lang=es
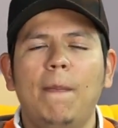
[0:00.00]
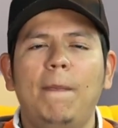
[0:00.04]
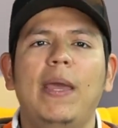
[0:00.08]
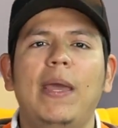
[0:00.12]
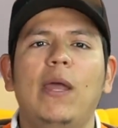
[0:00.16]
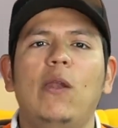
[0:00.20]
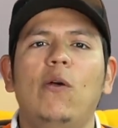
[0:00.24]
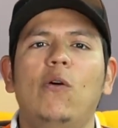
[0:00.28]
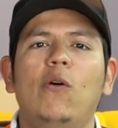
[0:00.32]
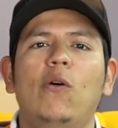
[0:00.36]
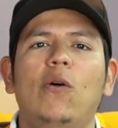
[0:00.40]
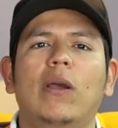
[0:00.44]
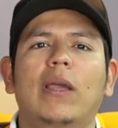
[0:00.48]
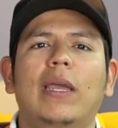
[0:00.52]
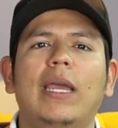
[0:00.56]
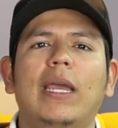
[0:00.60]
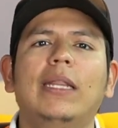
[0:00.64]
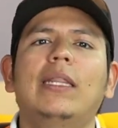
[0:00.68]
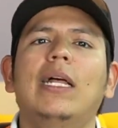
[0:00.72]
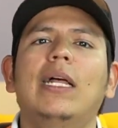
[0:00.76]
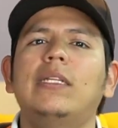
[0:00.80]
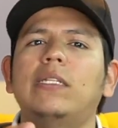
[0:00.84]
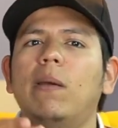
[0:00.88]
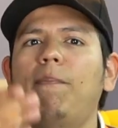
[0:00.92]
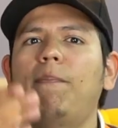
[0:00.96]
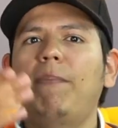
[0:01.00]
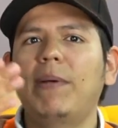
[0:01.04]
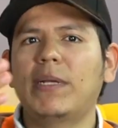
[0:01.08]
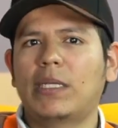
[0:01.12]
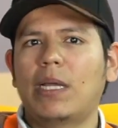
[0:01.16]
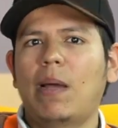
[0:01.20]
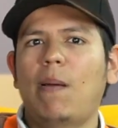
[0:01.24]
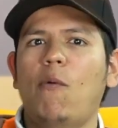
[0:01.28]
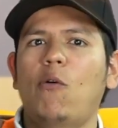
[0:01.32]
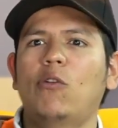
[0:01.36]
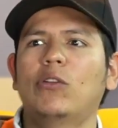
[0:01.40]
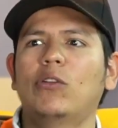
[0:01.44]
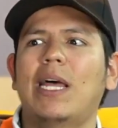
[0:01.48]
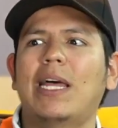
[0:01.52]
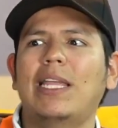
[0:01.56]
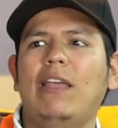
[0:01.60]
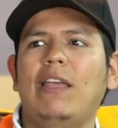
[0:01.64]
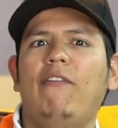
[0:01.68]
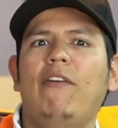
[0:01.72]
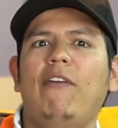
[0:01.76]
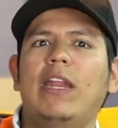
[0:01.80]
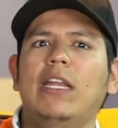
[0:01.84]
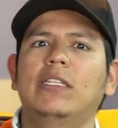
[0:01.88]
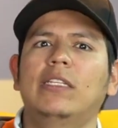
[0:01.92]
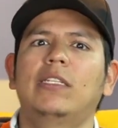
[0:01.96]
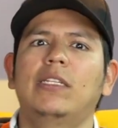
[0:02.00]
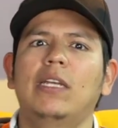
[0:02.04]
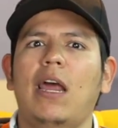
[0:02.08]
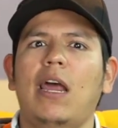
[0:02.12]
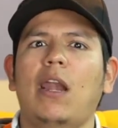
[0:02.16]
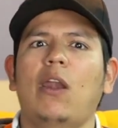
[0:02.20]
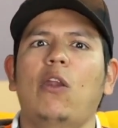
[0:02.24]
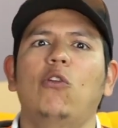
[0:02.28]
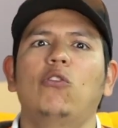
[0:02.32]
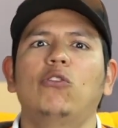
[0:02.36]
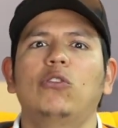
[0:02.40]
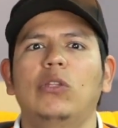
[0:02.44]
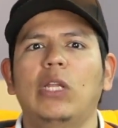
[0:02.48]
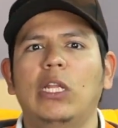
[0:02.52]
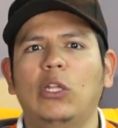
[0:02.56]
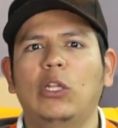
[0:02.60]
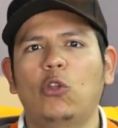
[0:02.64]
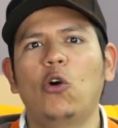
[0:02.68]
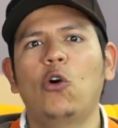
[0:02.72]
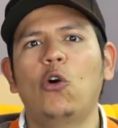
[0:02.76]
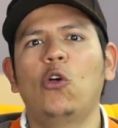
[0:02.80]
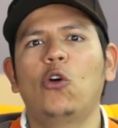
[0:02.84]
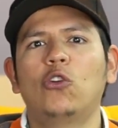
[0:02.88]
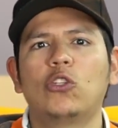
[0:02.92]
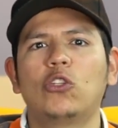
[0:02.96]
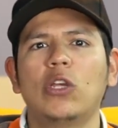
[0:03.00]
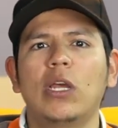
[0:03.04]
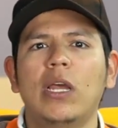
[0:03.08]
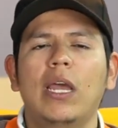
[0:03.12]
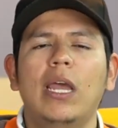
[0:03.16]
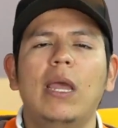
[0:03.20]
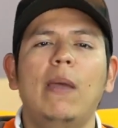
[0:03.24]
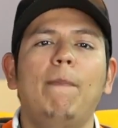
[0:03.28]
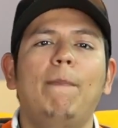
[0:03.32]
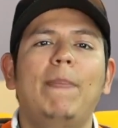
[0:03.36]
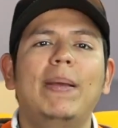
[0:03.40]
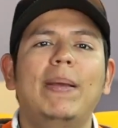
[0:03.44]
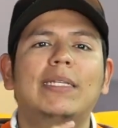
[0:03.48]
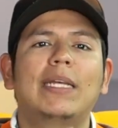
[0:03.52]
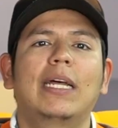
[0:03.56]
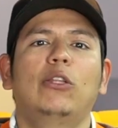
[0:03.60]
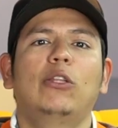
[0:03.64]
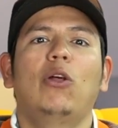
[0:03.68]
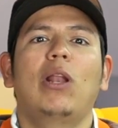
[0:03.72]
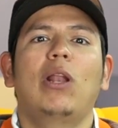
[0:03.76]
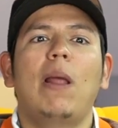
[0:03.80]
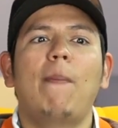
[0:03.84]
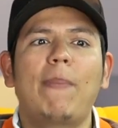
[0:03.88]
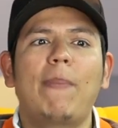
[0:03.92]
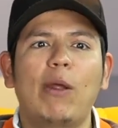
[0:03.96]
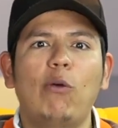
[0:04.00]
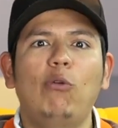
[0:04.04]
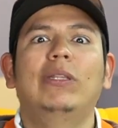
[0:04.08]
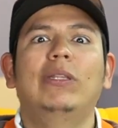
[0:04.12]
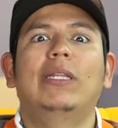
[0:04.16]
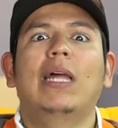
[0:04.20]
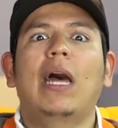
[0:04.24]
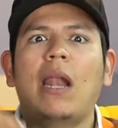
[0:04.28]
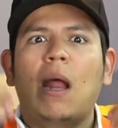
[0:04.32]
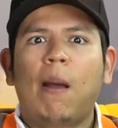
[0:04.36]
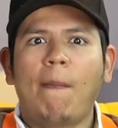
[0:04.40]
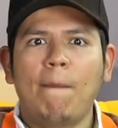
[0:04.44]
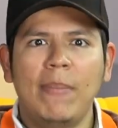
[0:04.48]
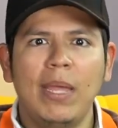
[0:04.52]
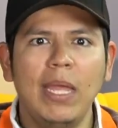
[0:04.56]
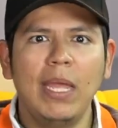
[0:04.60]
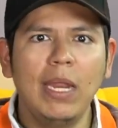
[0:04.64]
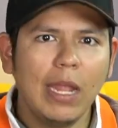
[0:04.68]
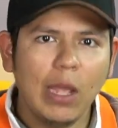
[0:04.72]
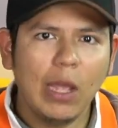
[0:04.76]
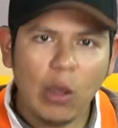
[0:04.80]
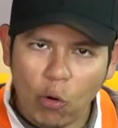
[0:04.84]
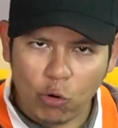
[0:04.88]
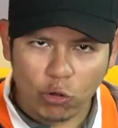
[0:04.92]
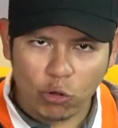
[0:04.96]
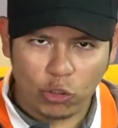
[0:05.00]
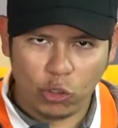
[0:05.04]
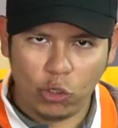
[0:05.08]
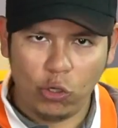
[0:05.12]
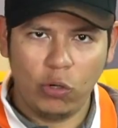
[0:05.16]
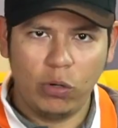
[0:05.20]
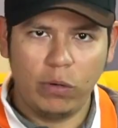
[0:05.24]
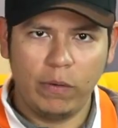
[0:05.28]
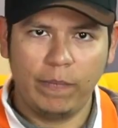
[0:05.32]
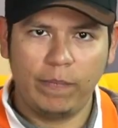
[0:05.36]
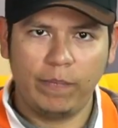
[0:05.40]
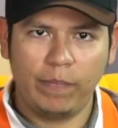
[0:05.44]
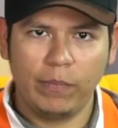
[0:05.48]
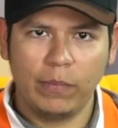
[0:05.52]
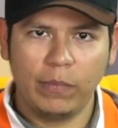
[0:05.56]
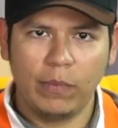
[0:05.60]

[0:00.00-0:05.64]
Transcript: Pero, ¿qué tal si empezamos a diferenciarnos de todos, empezándole a preguntar a mi negocio,